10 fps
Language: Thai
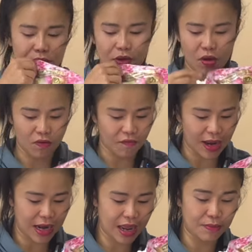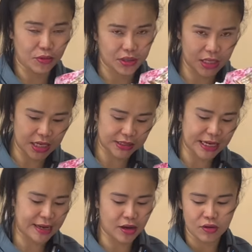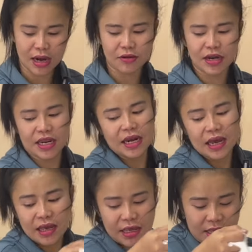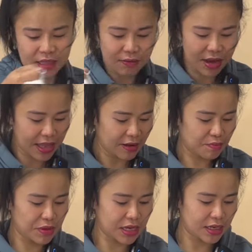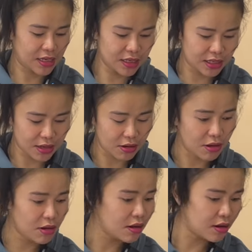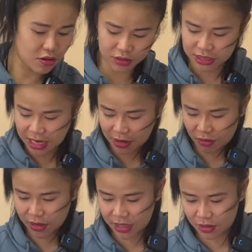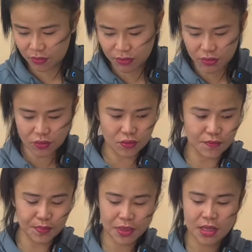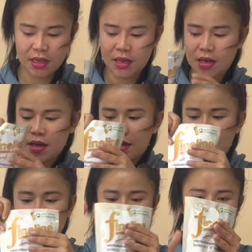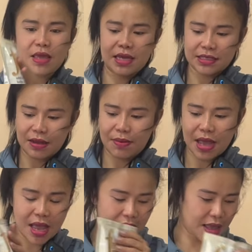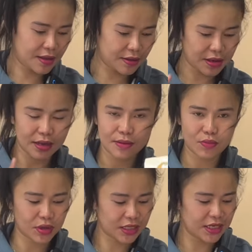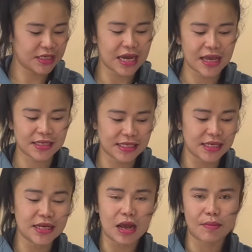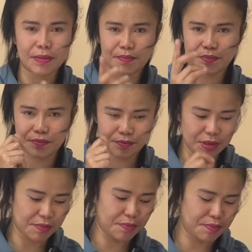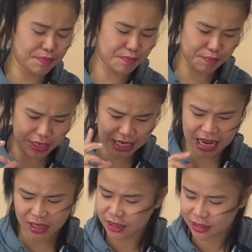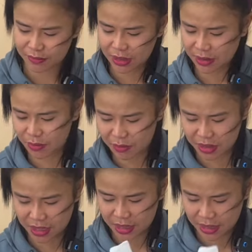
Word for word: มของไฟลายปกติใช้ของเรานี่นะ แต่ว่าอยากเปลี่ยนกันเลย ลองใช้ของอันนี้กดูอันนี้น้ำยาซักผ้าปกติใช้สีเหลืองแบบเป็นเป็นอย่างหนึ่งแต่มันยังบ่มี